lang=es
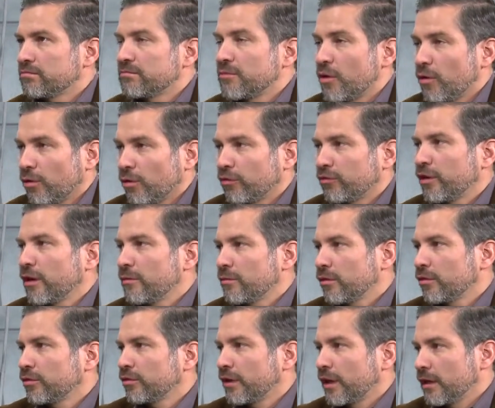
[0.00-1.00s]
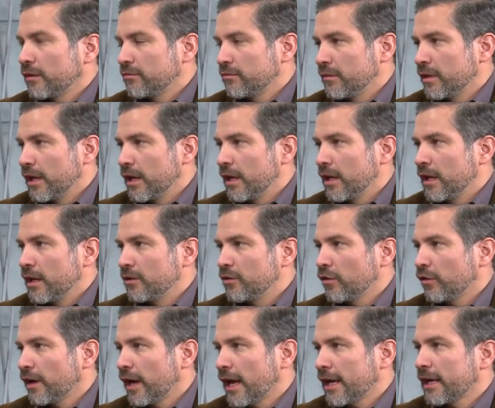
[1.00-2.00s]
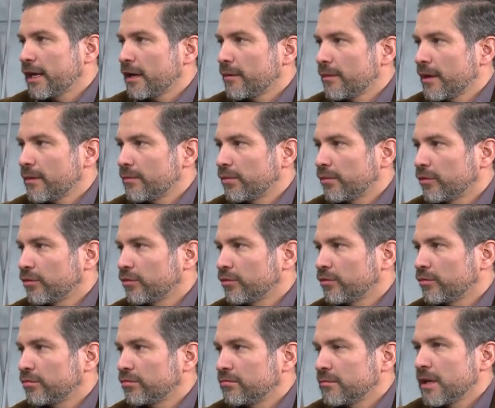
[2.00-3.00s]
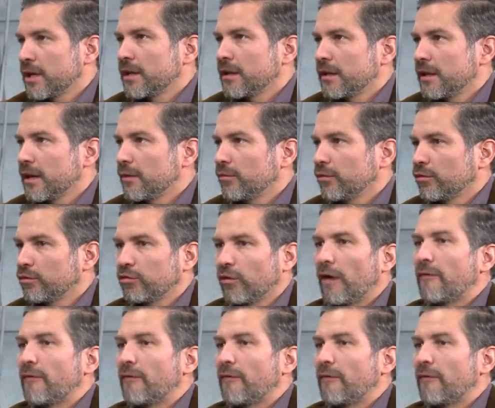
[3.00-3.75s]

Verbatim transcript: conocemos de John Ackerman pues digamos, su